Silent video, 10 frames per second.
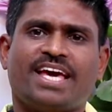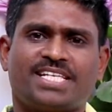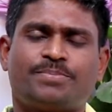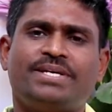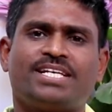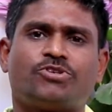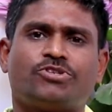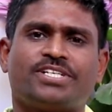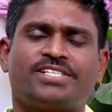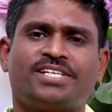ఎస్బీఎస్
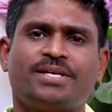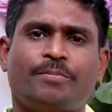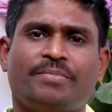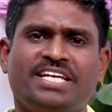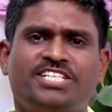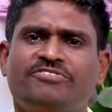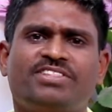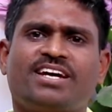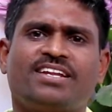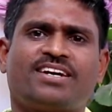వచ్చేసి మీ
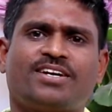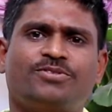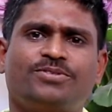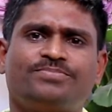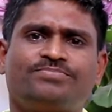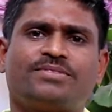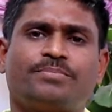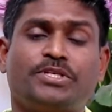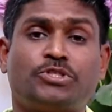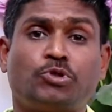జీవితాన్నే కాదు
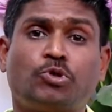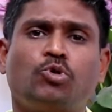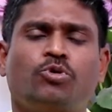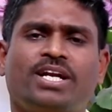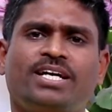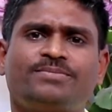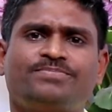మీ చుట్టూ ఉన్న